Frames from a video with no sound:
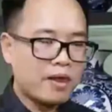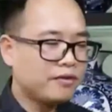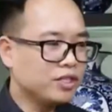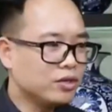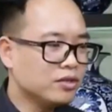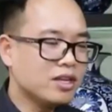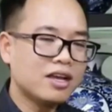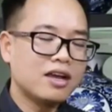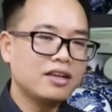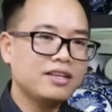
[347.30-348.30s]
à, ví dụ như
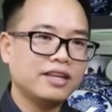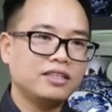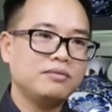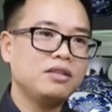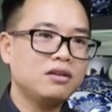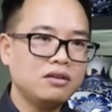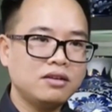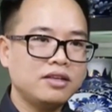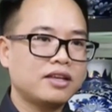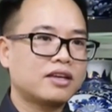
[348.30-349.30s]
là hình ảnh chứng minh thư
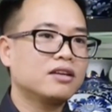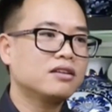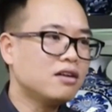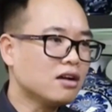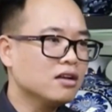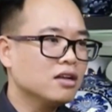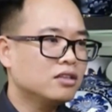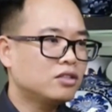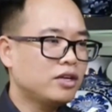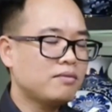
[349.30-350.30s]
hình ảnh căn cước
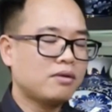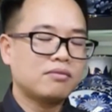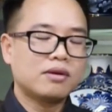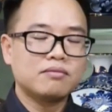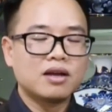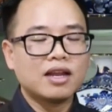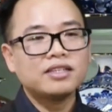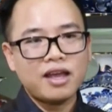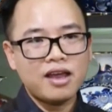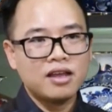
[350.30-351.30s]
rồi hình ảnh bằng, bằng lái
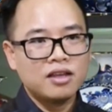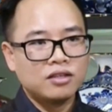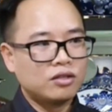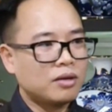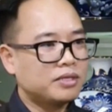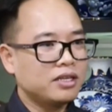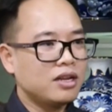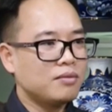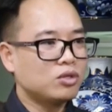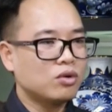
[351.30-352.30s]
xe và thậm chí
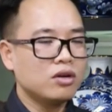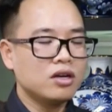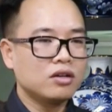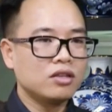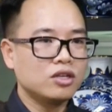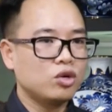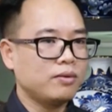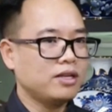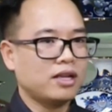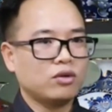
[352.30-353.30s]
là một số người có thể chụp
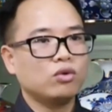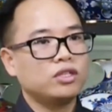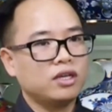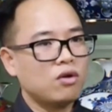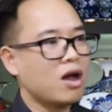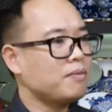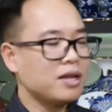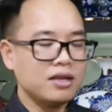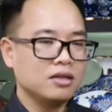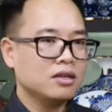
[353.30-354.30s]
hình ảnh chiếu up
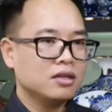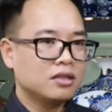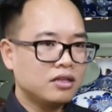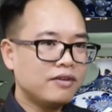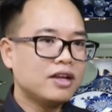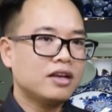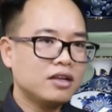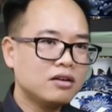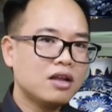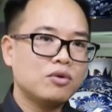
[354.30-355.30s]
lên thì như vậy
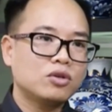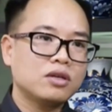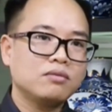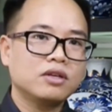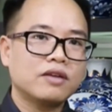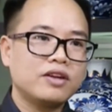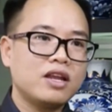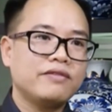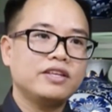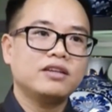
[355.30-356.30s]
đấy cũng là một trong những cái vấn
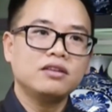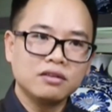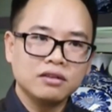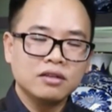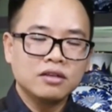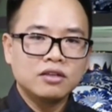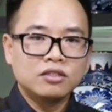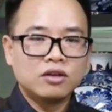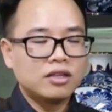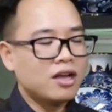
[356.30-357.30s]
đề về nhận thức
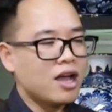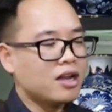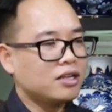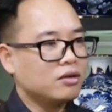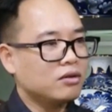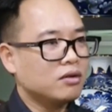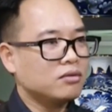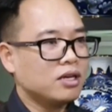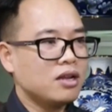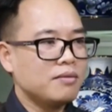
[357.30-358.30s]
rồi cái thứ hai là nhiều người
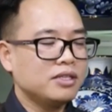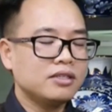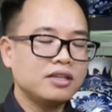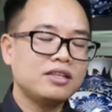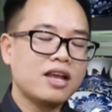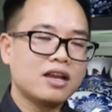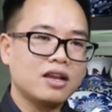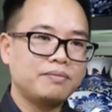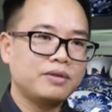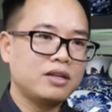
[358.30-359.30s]
cũng thấy là mình rất dễ dàng
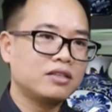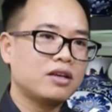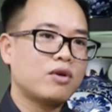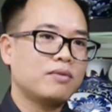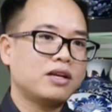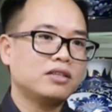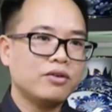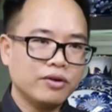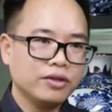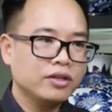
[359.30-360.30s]
để lập ra được các tài khoản mạng xã
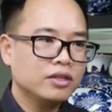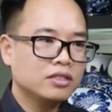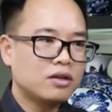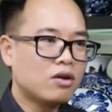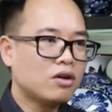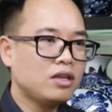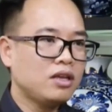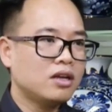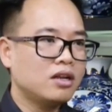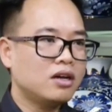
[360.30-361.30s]
hội sau đó
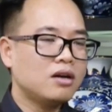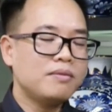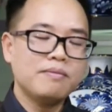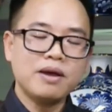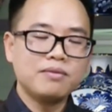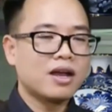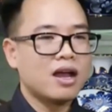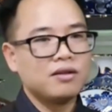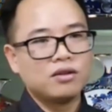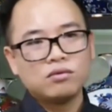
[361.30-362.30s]
thì à, lỡ bị mất một
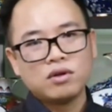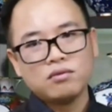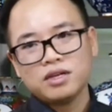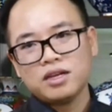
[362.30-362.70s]
cái cũng không